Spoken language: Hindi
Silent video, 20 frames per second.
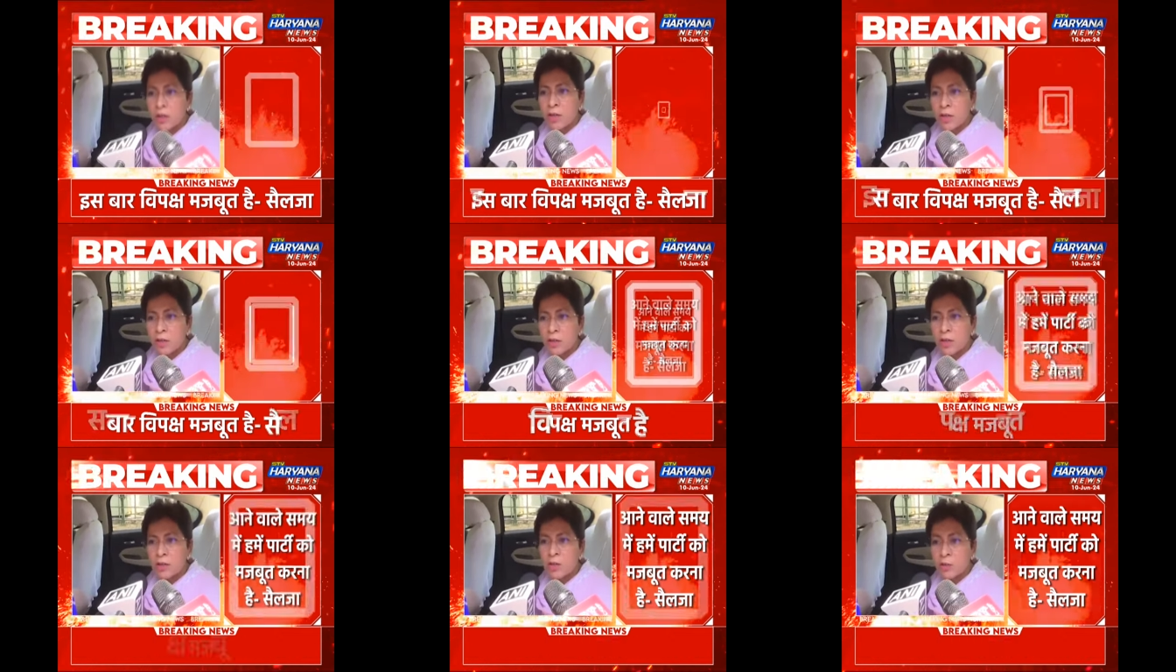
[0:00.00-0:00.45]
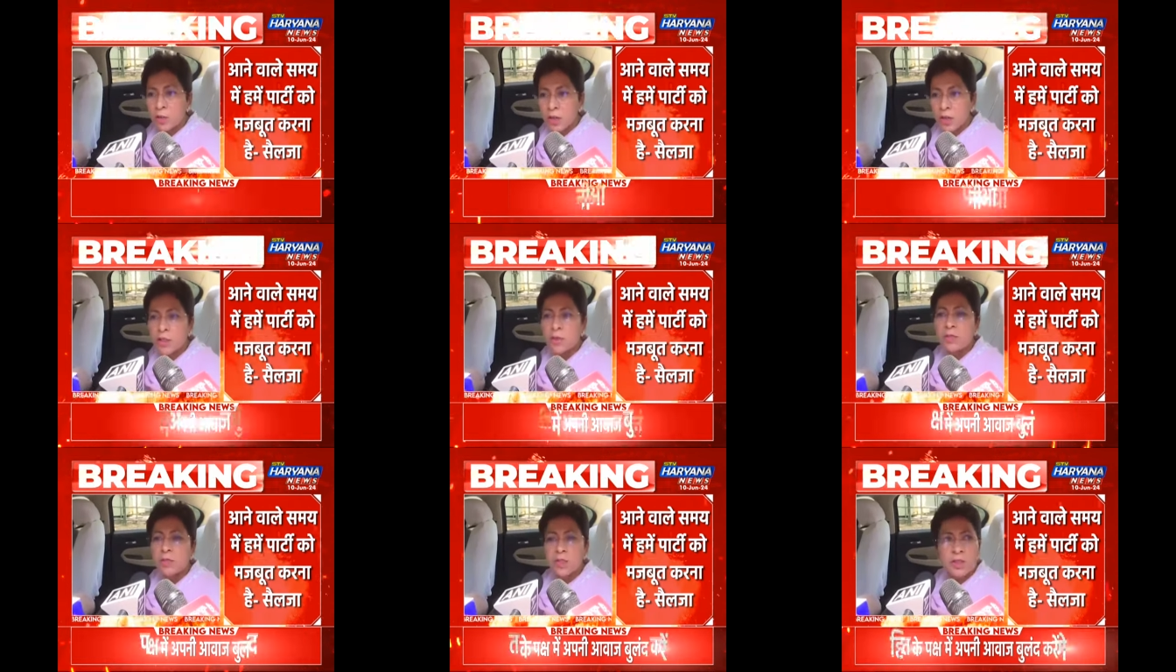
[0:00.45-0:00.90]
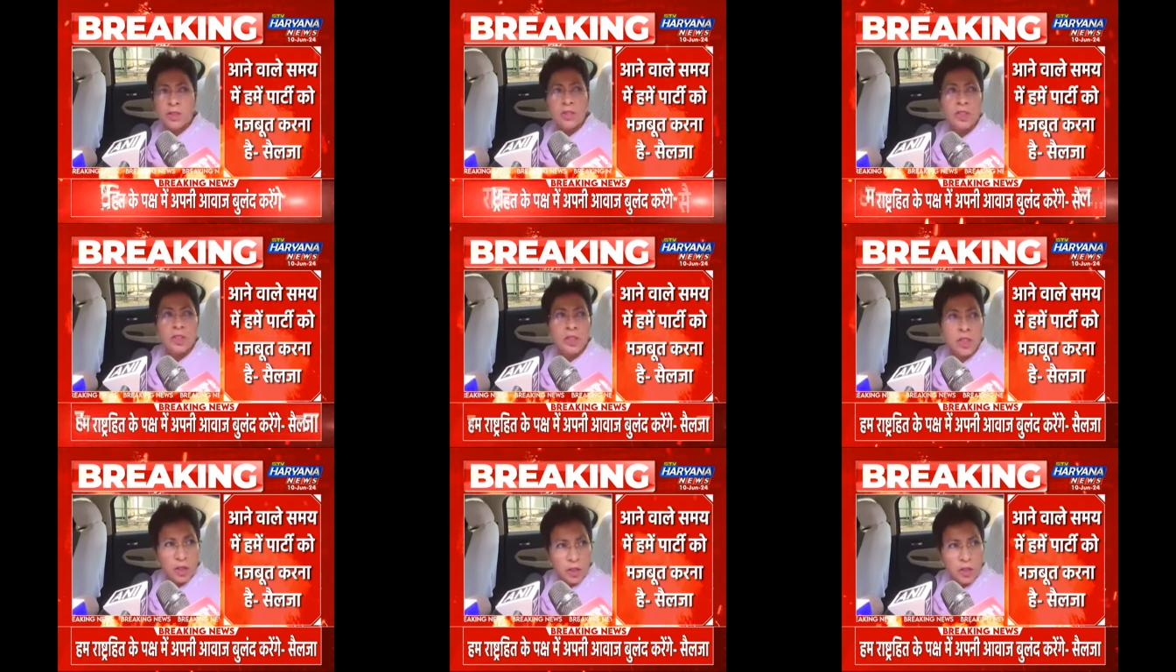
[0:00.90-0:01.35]
राष्ट्रहित के
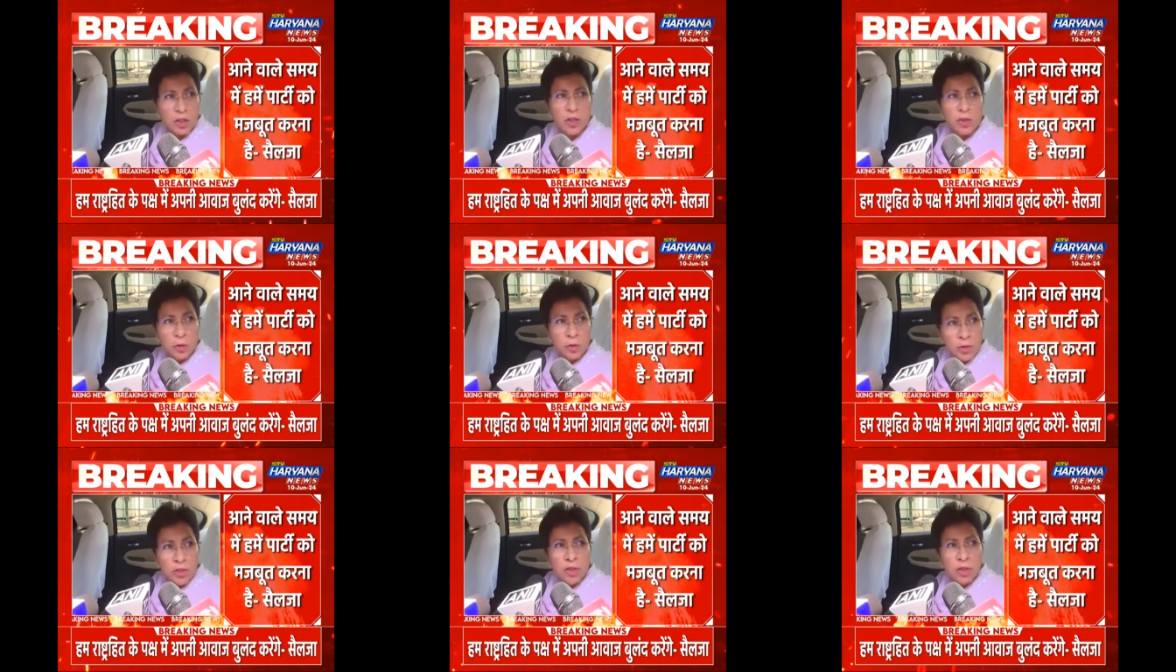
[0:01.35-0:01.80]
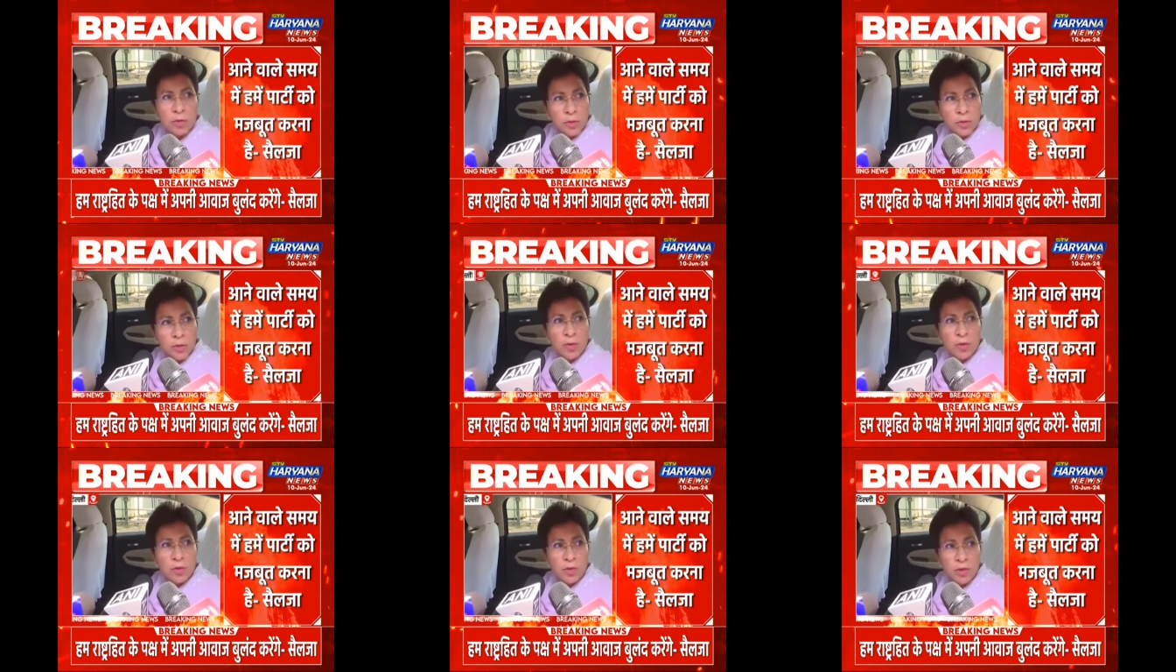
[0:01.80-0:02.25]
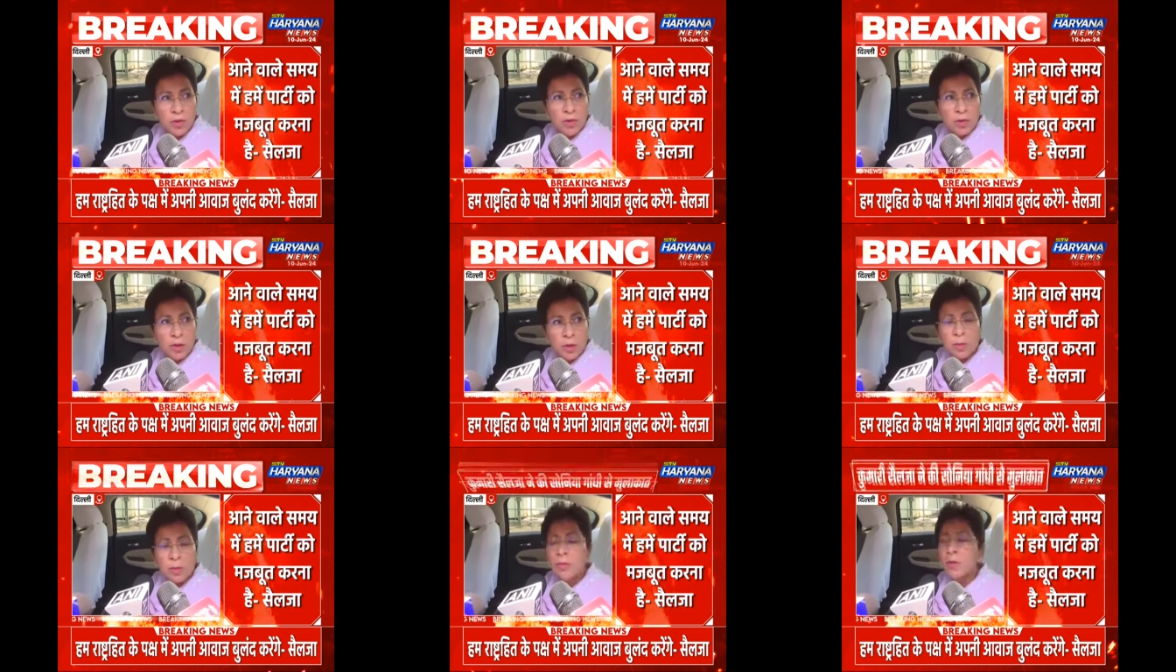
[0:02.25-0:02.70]
पक्ष में अपनी आवाज को
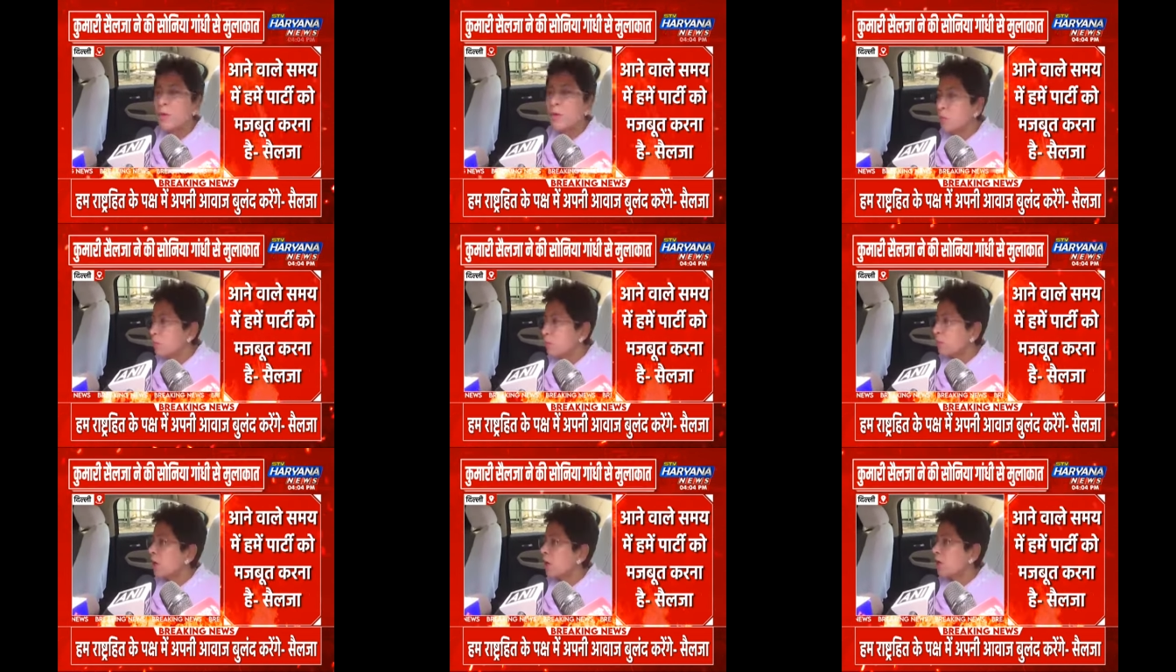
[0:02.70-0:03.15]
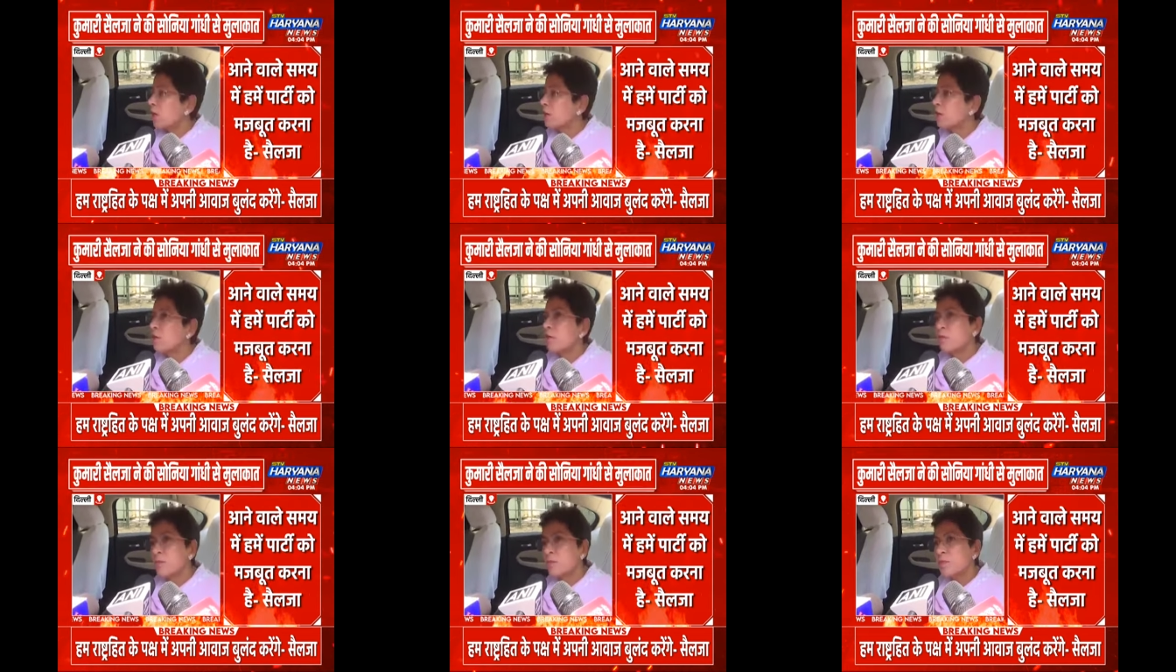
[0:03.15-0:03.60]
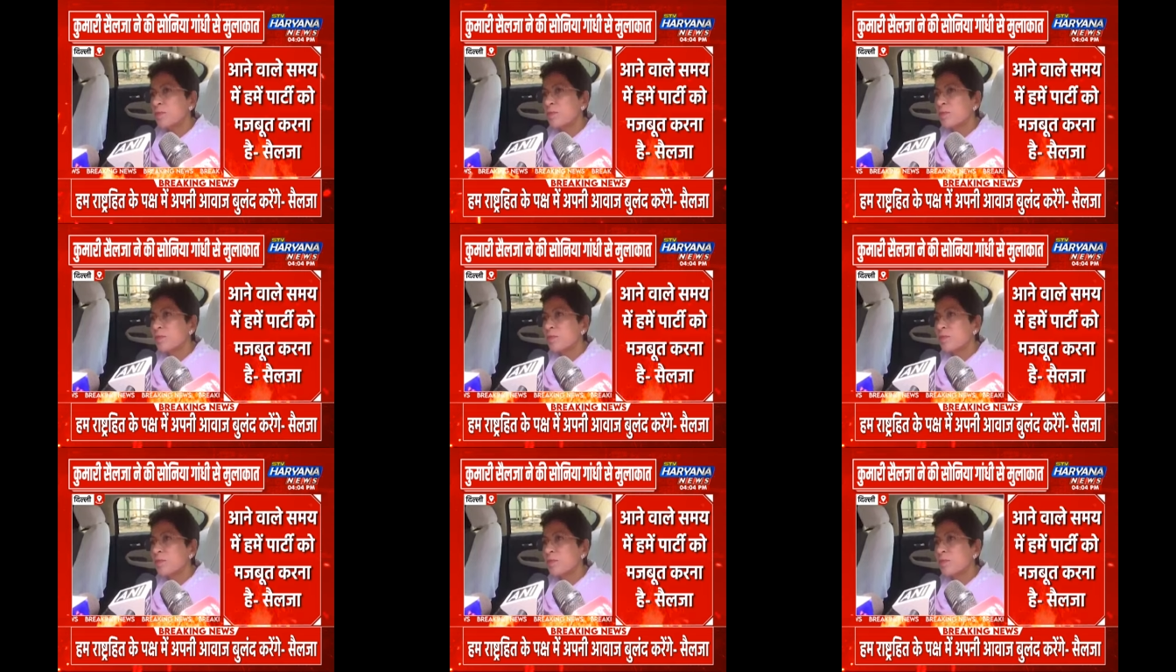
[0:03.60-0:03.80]
बुलंद करेंगे